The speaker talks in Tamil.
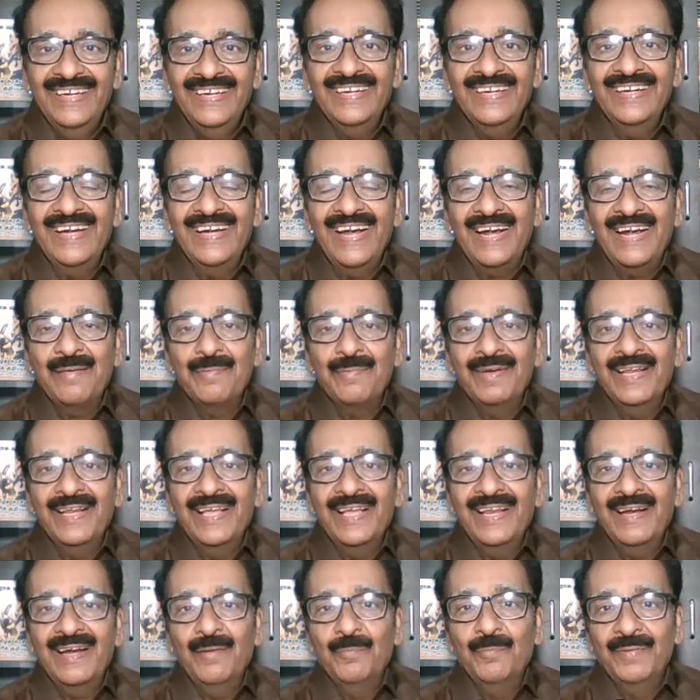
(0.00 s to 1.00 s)
இன்று
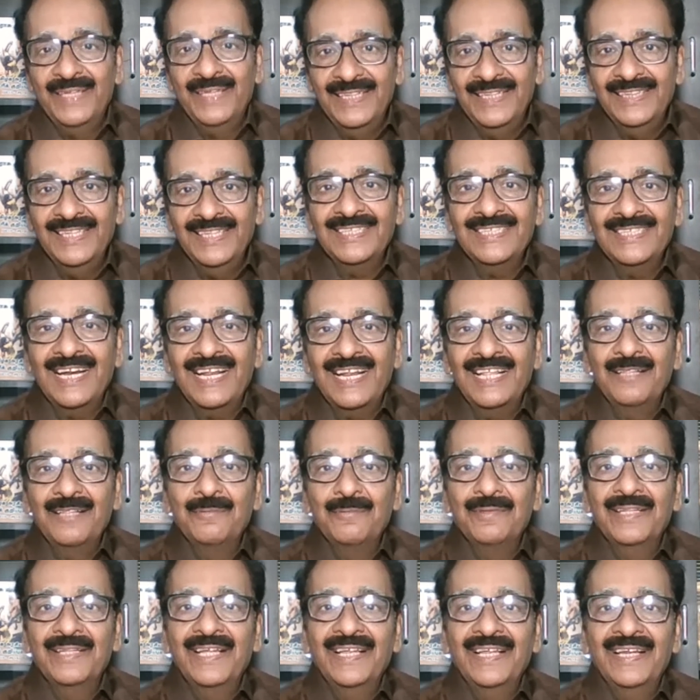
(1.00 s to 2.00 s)
நடைபெறுகிற இந்த
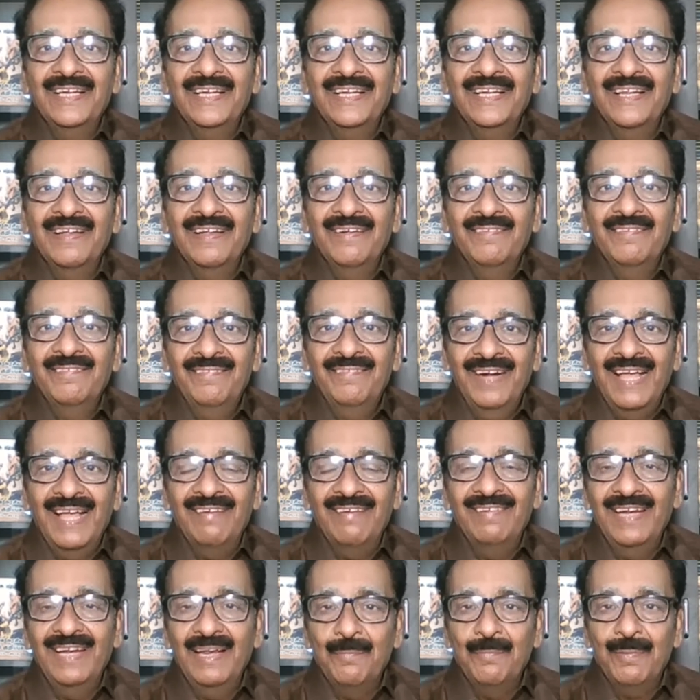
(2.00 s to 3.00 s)
ஜனாதிபதியின்
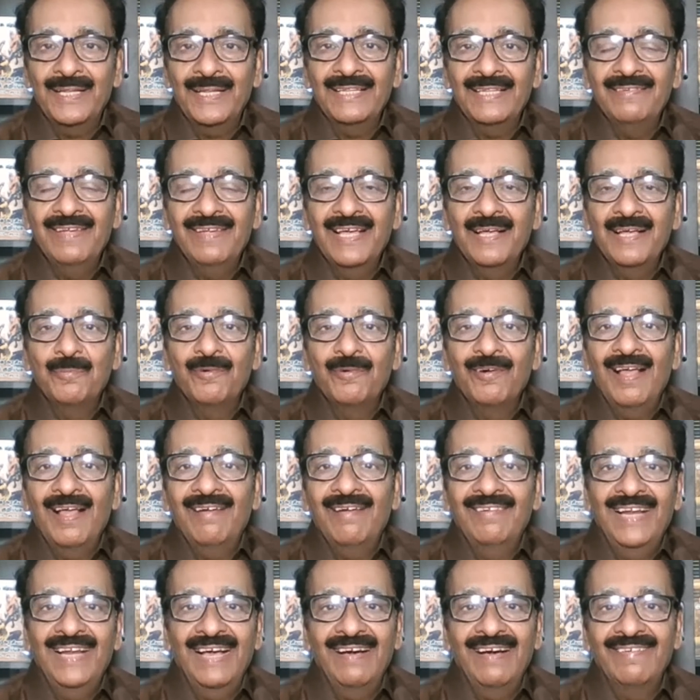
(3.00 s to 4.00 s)
விழாவிலே பதவியேற்பு
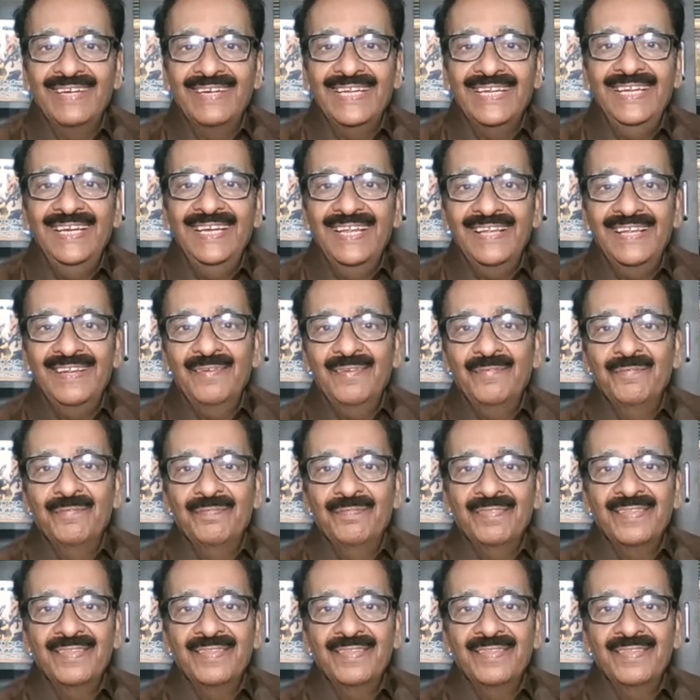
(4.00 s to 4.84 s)
விழாவிலே அவர் இல்லை